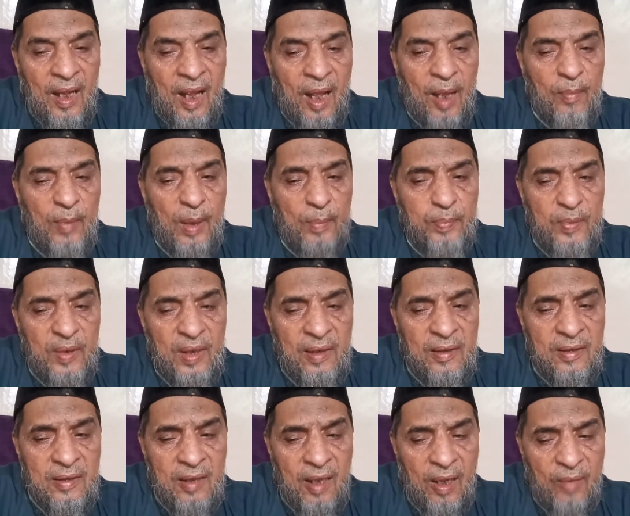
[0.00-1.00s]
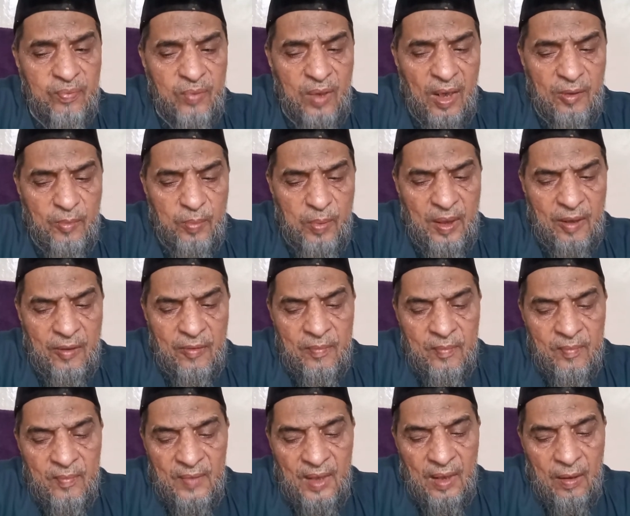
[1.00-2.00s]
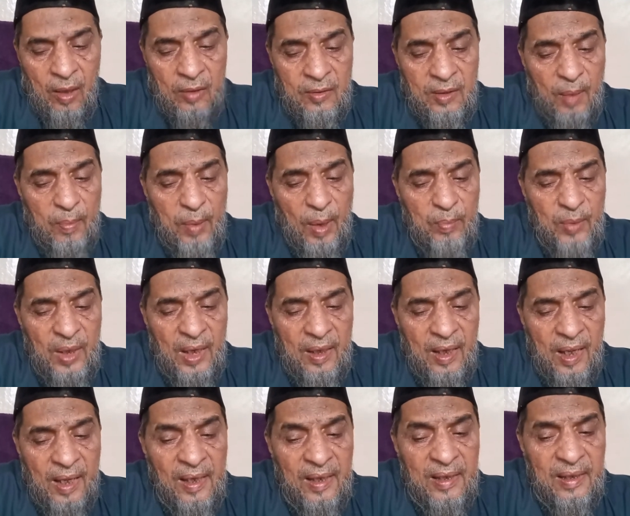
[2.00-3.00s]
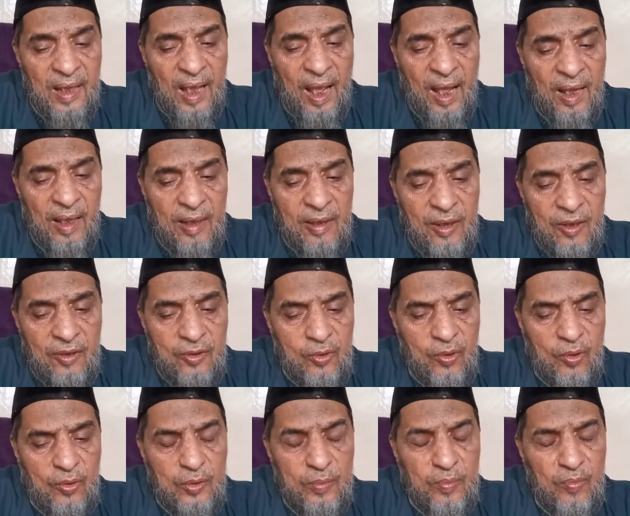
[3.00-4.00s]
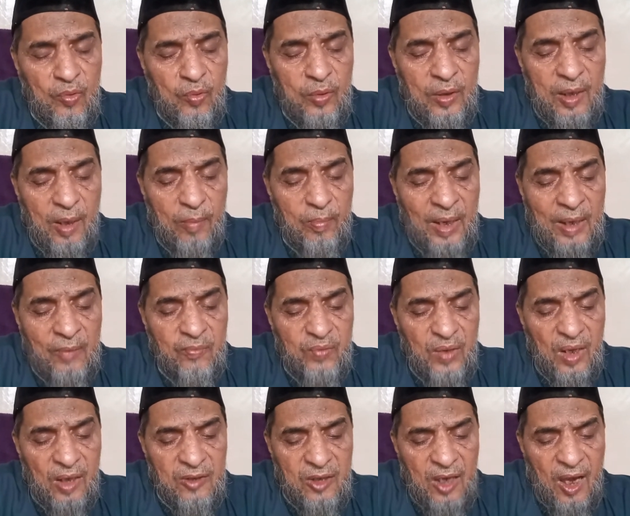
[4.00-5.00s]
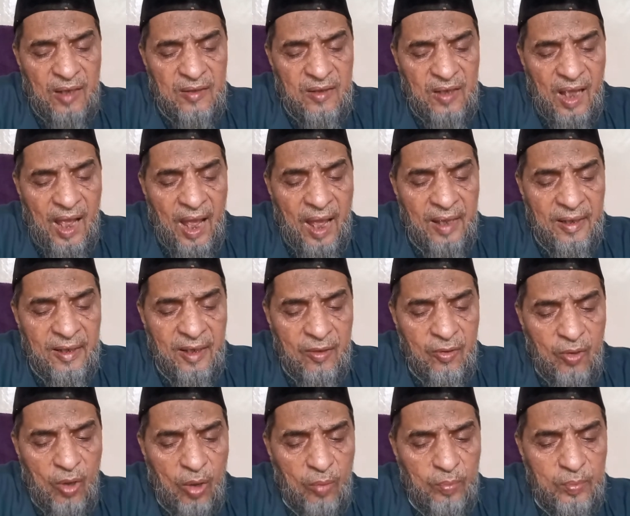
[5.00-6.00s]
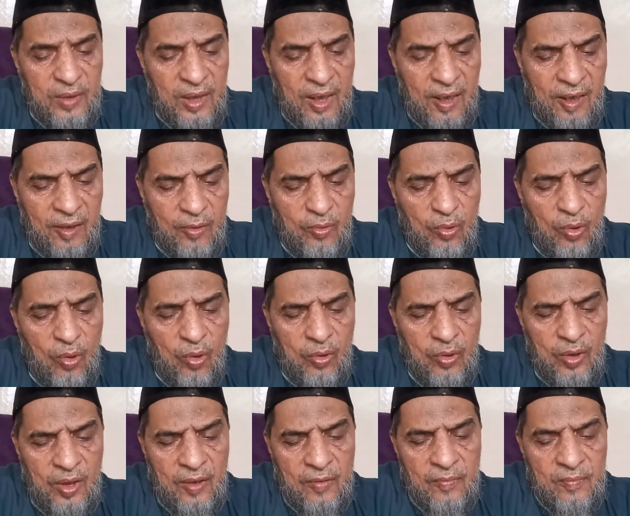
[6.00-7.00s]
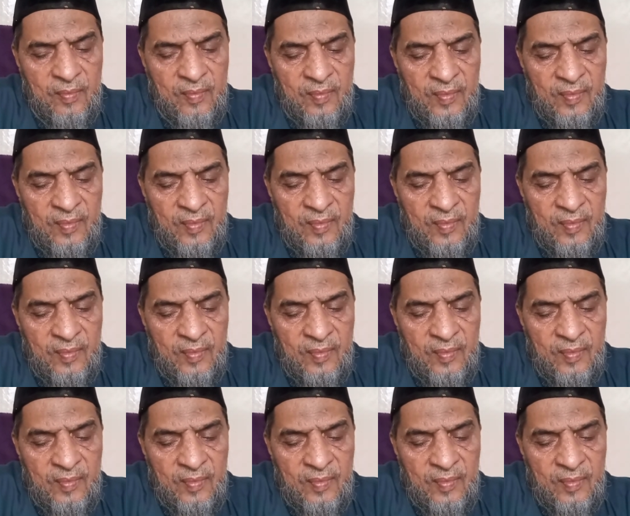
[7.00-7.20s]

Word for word: हम अपनी इस गफलत पर और जब हमने नहीं किया तो उनके मनफी असरा यह है कि कौम दिगरगू हो गई